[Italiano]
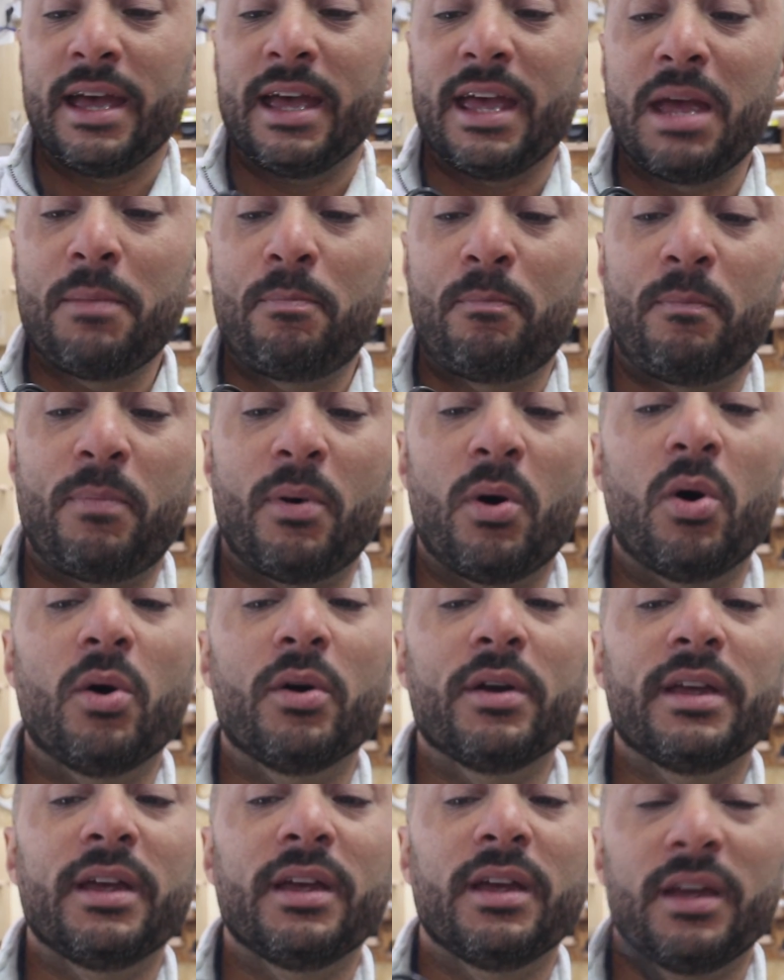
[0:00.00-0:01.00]
e
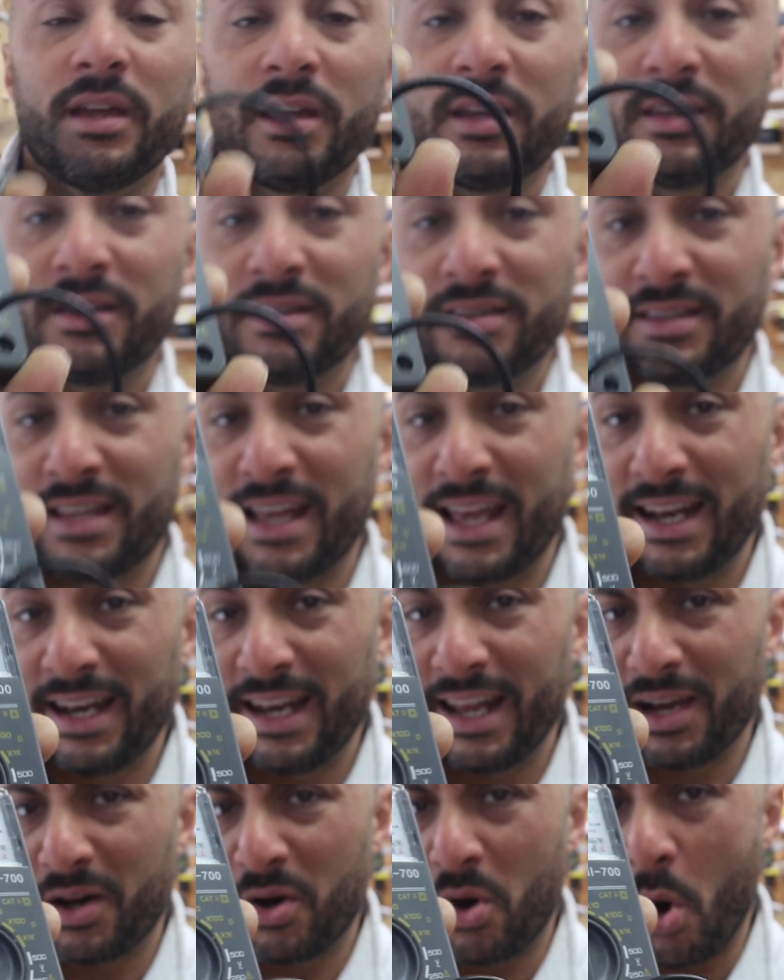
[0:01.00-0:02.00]
poi eh,
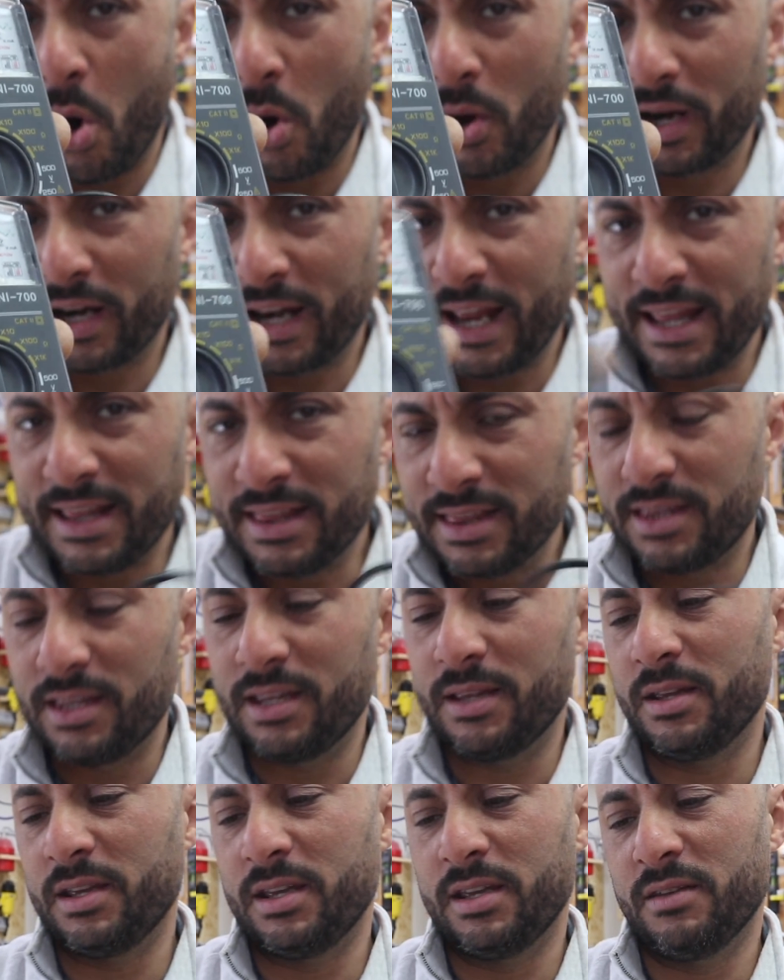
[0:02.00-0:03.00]
delle
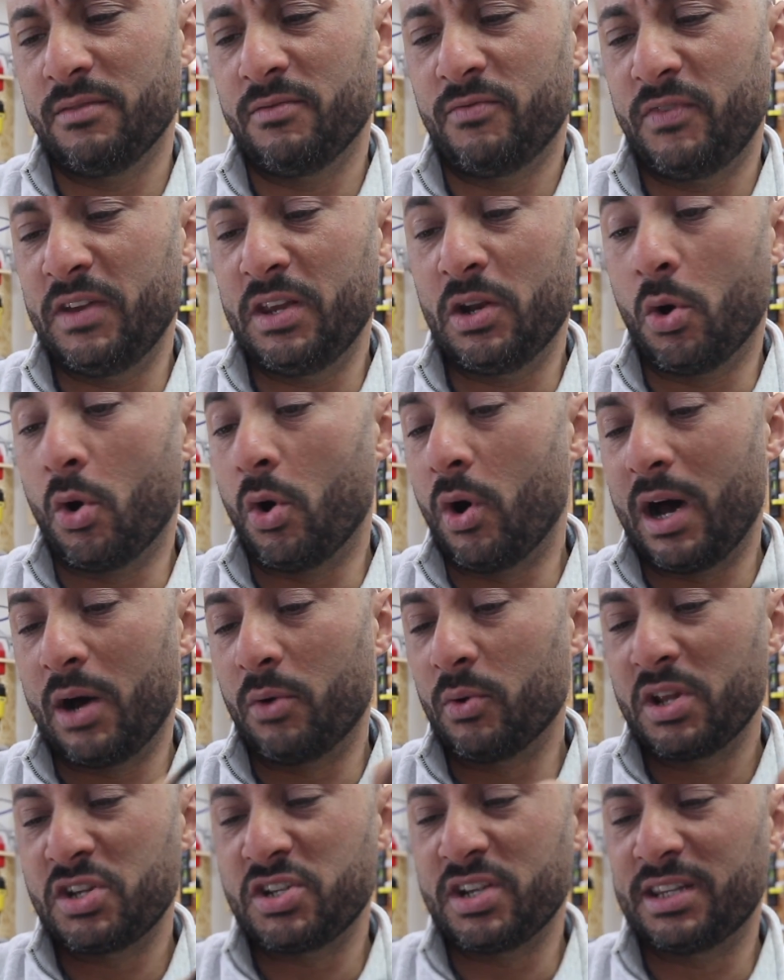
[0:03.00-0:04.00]
correnti eh, fino a
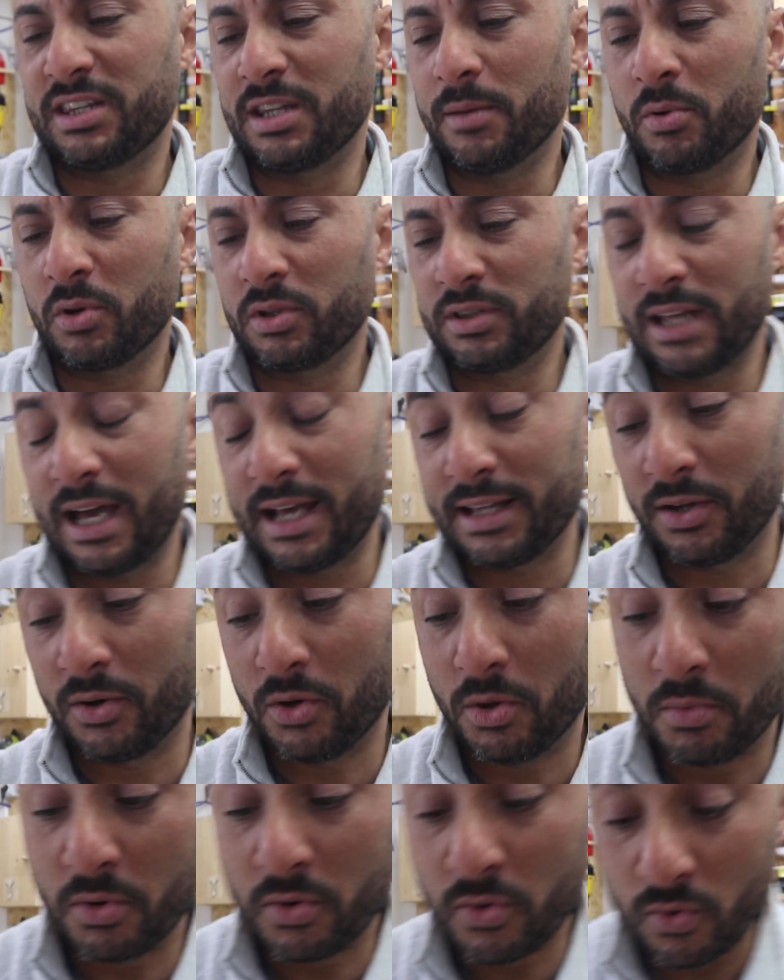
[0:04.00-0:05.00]
una certa portata
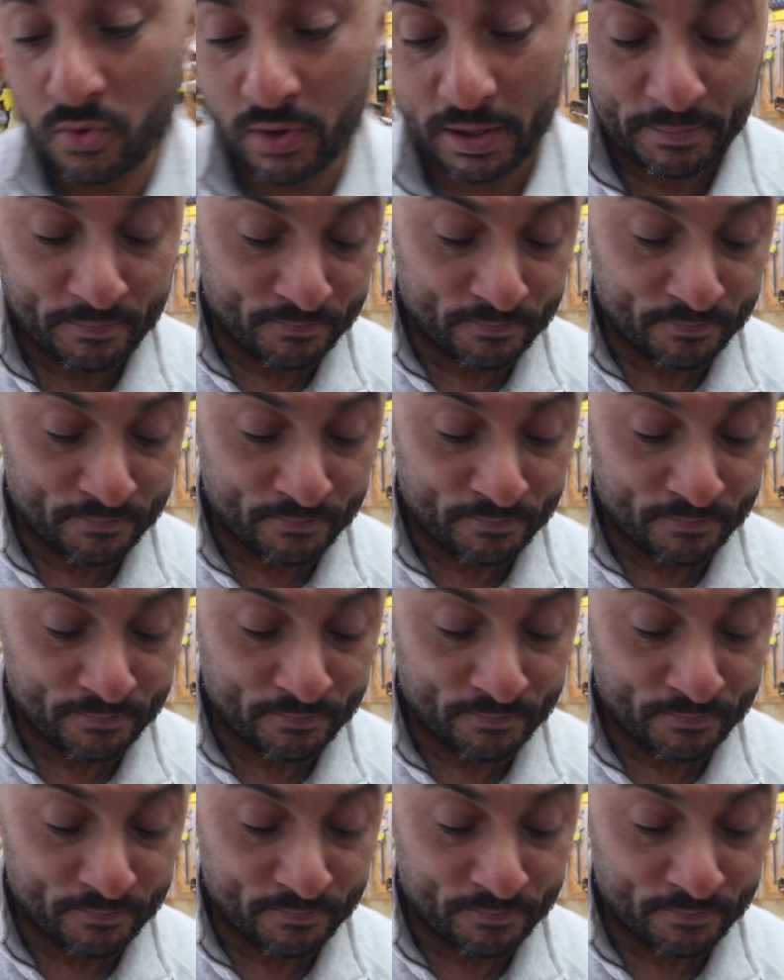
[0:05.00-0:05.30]
comunque.